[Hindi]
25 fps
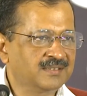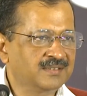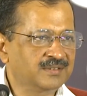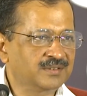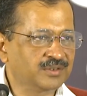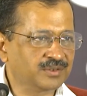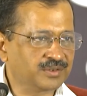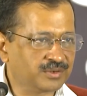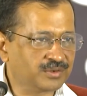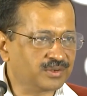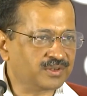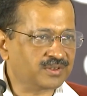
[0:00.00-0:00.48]

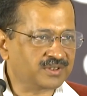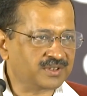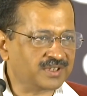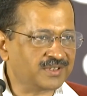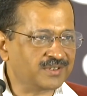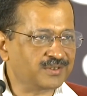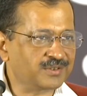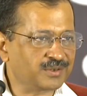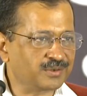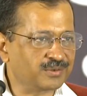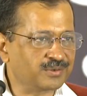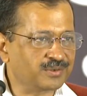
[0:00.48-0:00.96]
तो
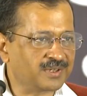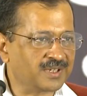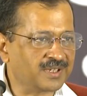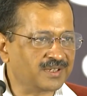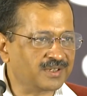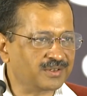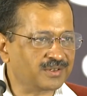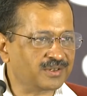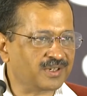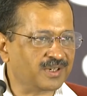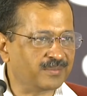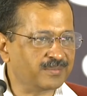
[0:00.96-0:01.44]
तीन सौ
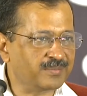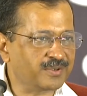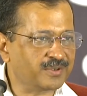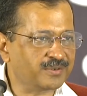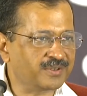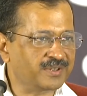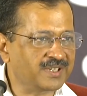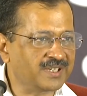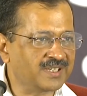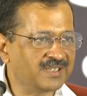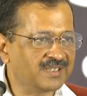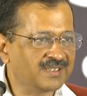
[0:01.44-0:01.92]
दुकानें तो कम ही
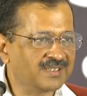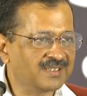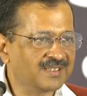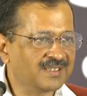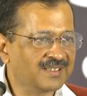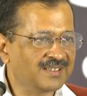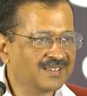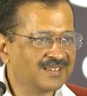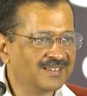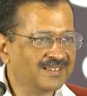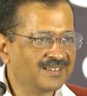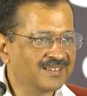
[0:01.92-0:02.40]
हुई हैं
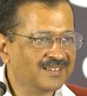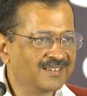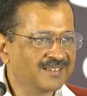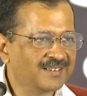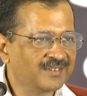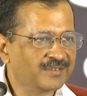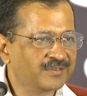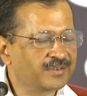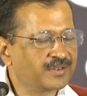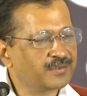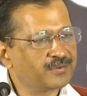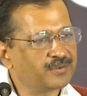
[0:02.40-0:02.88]

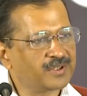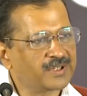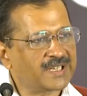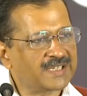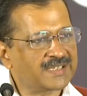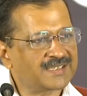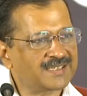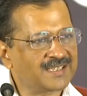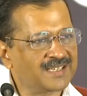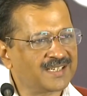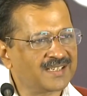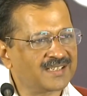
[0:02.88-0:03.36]
फिर वो
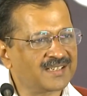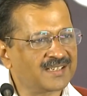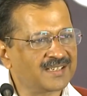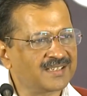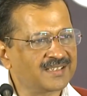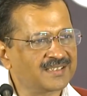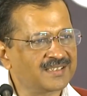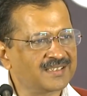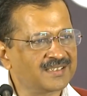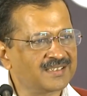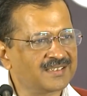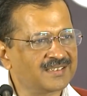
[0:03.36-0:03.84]
कैसे कह रहे
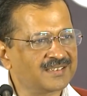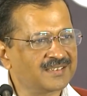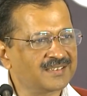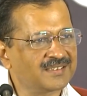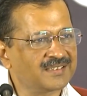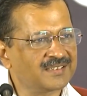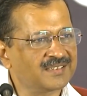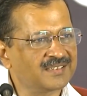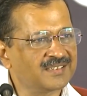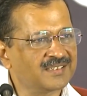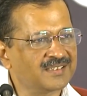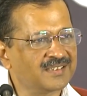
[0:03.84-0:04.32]
हैं कि
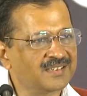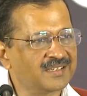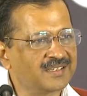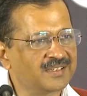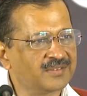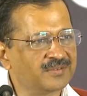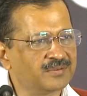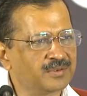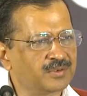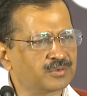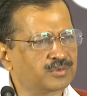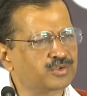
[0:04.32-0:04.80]
दिल्ली
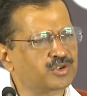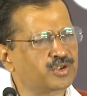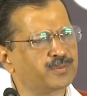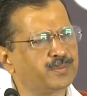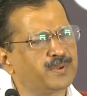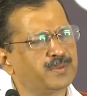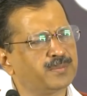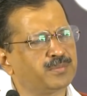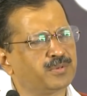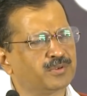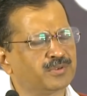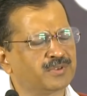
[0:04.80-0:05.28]
वो कुछ
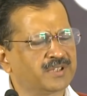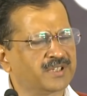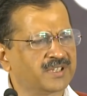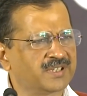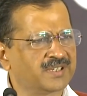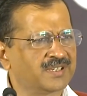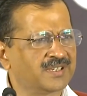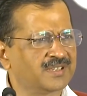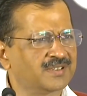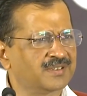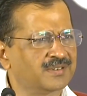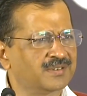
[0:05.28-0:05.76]
भी बोल
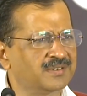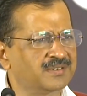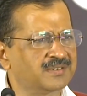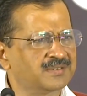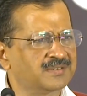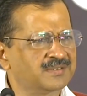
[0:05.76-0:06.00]
देते हैं ये